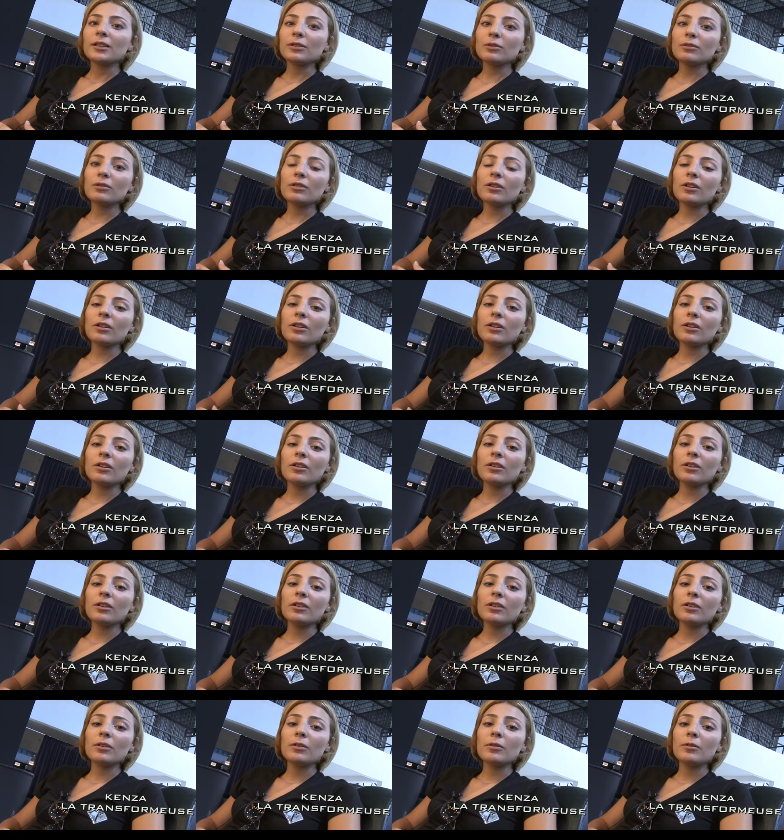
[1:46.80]
Donc
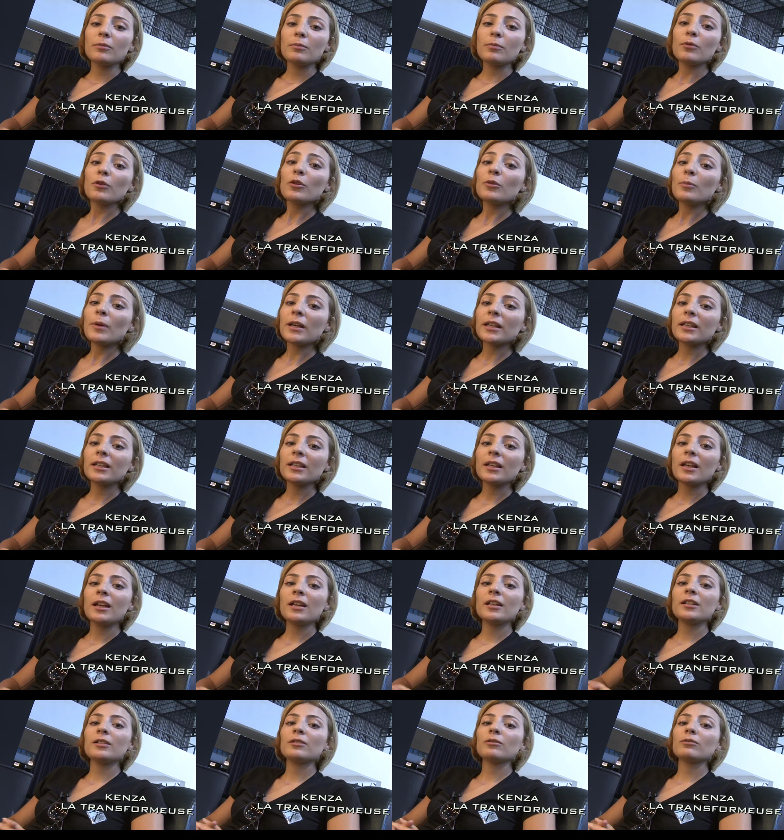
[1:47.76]
euh, pour le
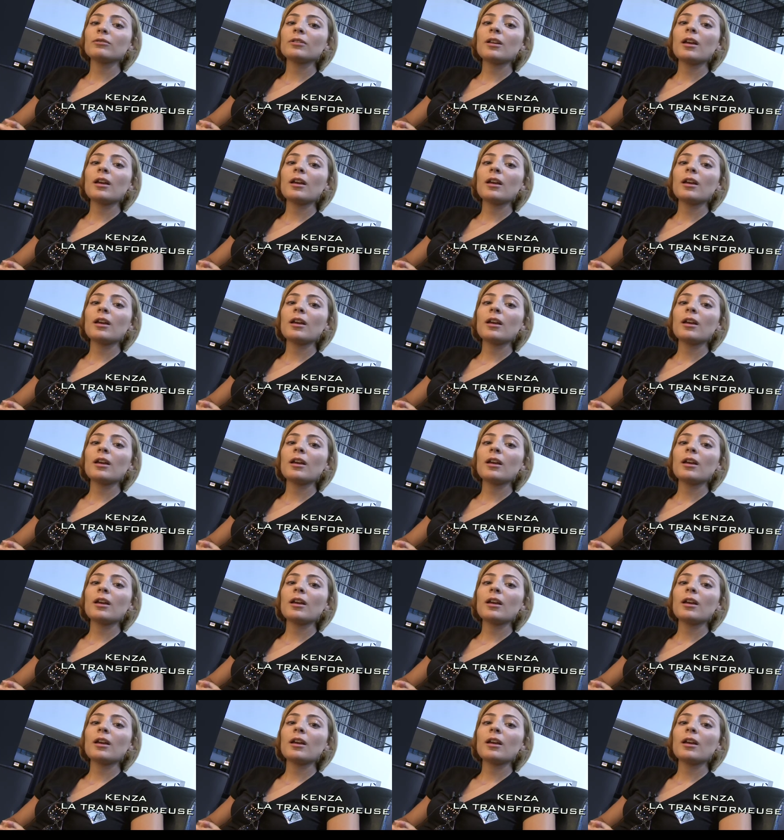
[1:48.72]
maquillage, on